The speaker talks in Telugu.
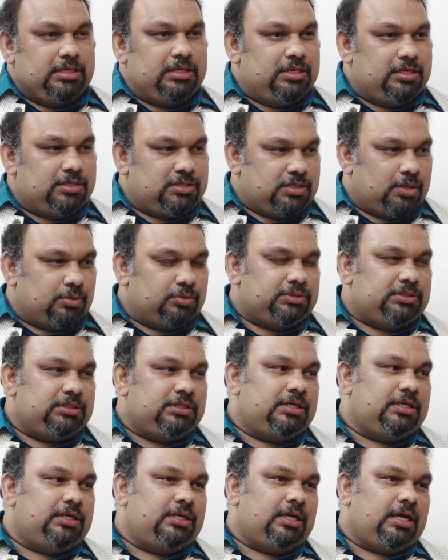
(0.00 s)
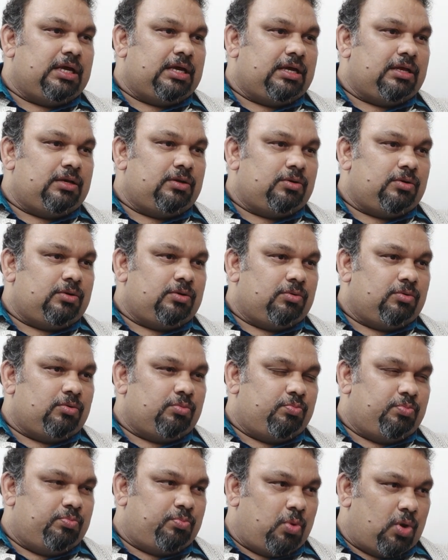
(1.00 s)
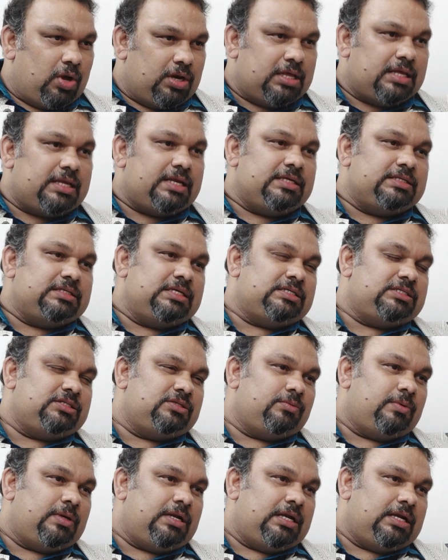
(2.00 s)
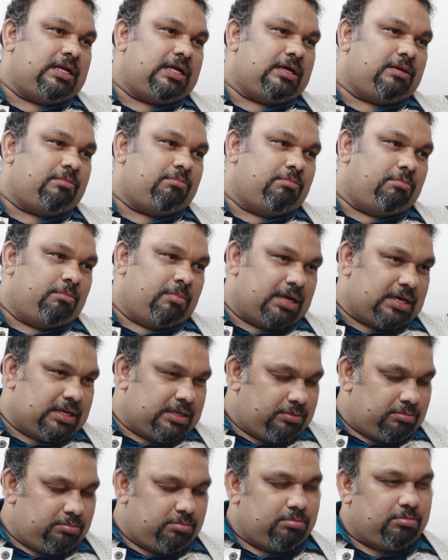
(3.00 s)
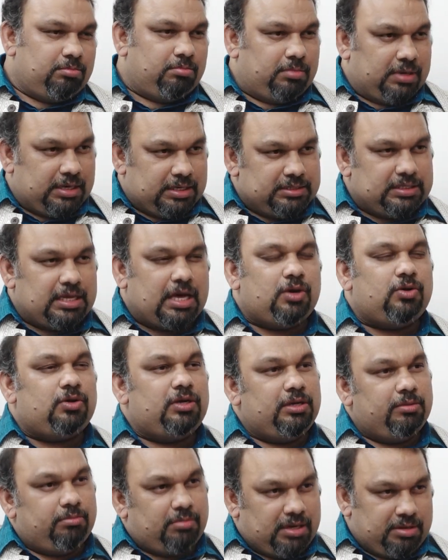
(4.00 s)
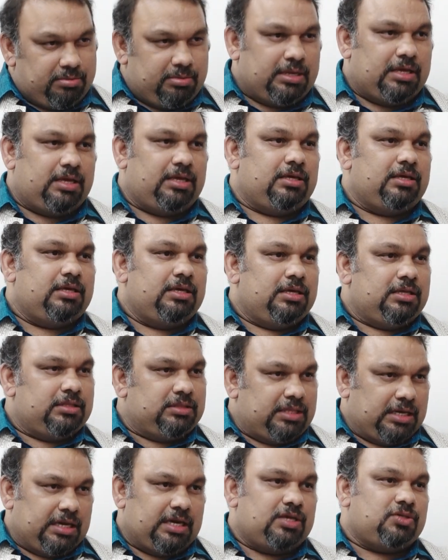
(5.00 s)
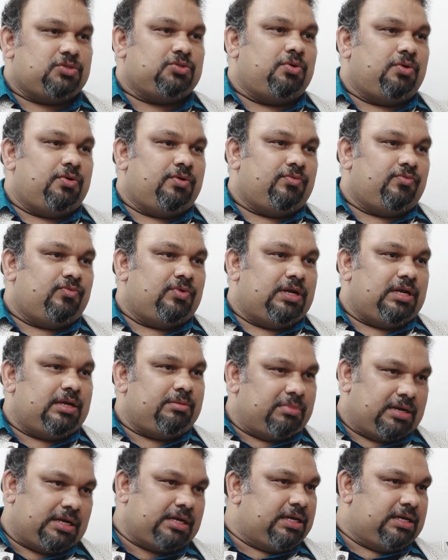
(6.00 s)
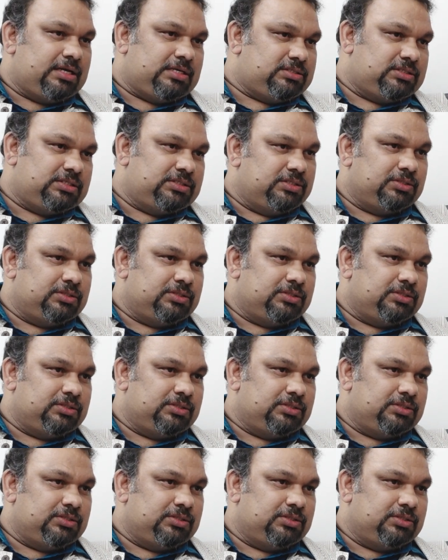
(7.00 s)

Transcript: ఈ సౌత్ ఇండియాలో పోలరైజేషన్ వలన మనం మన దారుల్ని మనమే తెగేసుకోవడం వలన మనకే నష్టం